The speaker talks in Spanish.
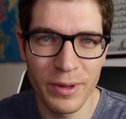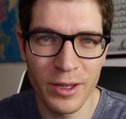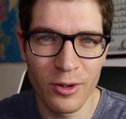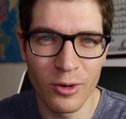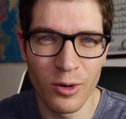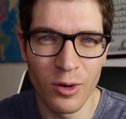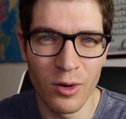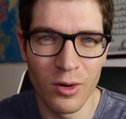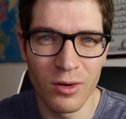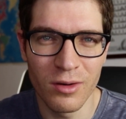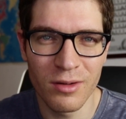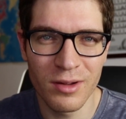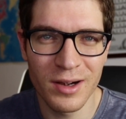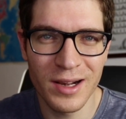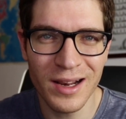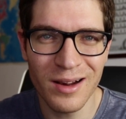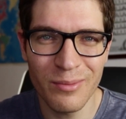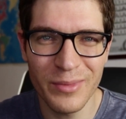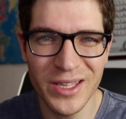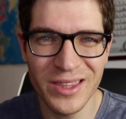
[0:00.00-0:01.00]
pero
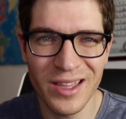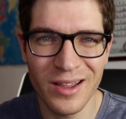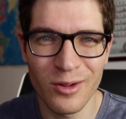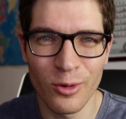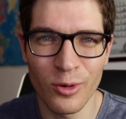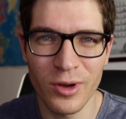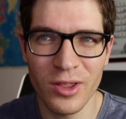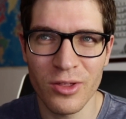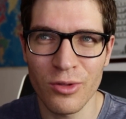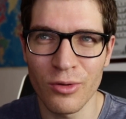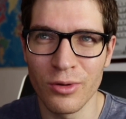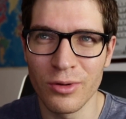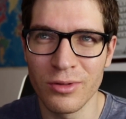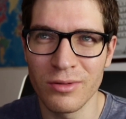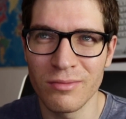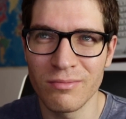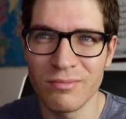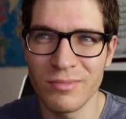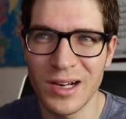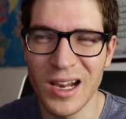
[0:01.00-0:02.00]
realmente creo que
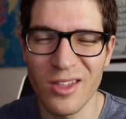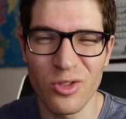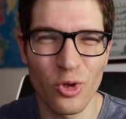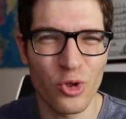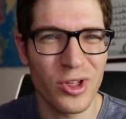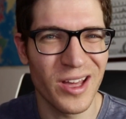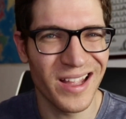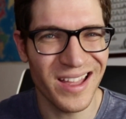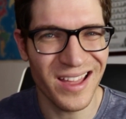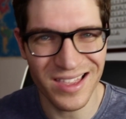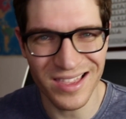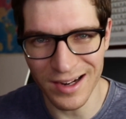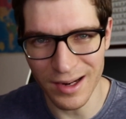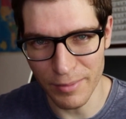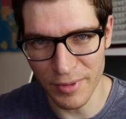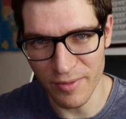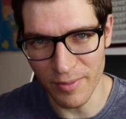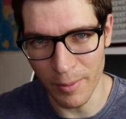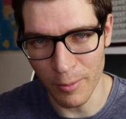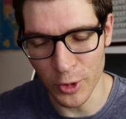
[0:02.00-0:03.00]
son las dos caras de
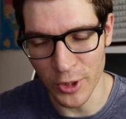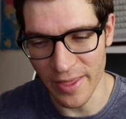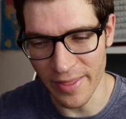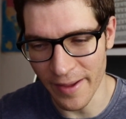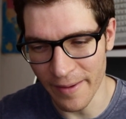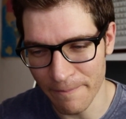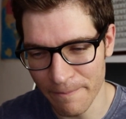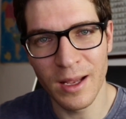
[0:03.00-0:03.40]
la misma moneda.